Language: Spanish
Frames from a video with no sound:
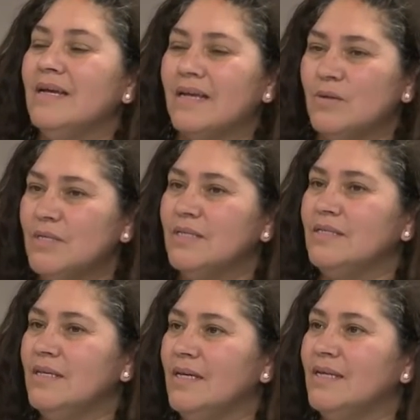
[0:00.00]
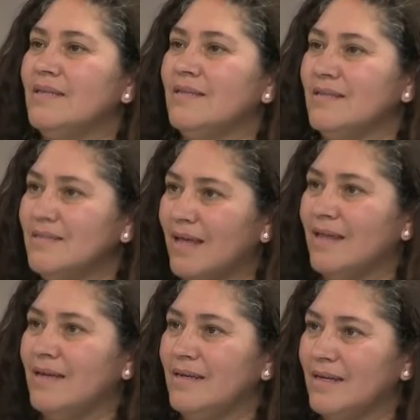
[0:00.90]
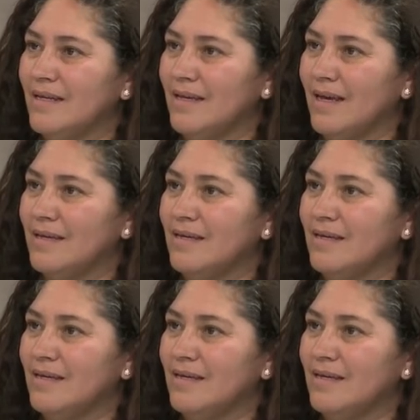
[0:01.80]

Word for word: Caucete tiene estatizada la energía.